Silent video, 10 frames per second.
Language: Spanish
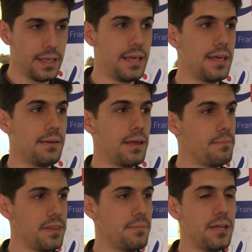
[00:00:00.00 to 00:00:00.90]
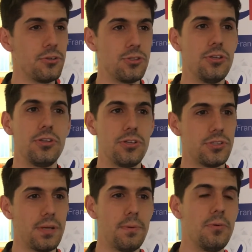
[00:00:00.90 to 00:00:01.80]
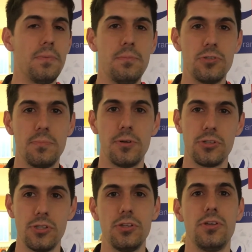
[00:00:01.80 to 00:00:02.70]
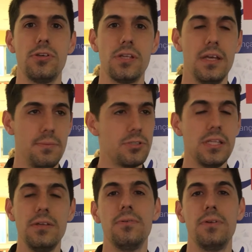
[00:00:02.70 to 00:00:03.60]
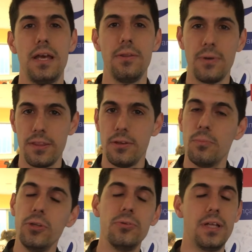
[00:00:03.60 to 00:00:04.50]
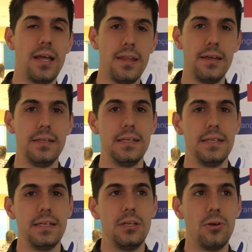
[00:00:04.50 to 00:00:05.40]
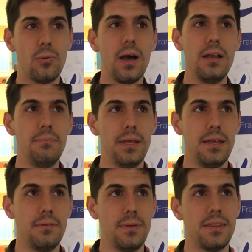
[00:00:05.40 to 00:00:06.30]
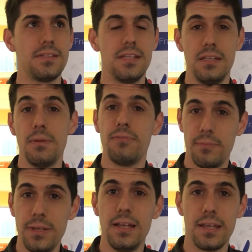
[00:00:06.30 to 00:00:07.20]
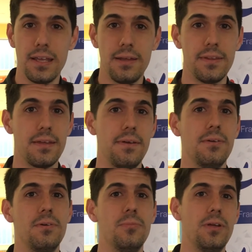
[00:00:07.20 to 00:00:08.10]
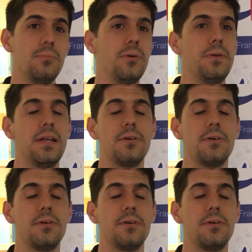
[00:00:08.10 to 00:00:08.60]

eh, encima de nosotros, se han preocupado mucho por nosotros, hemos tenido una educación muy tutelada, lo cual me, hace sentirme en familia aquí cada vez que vengo muy, muy bien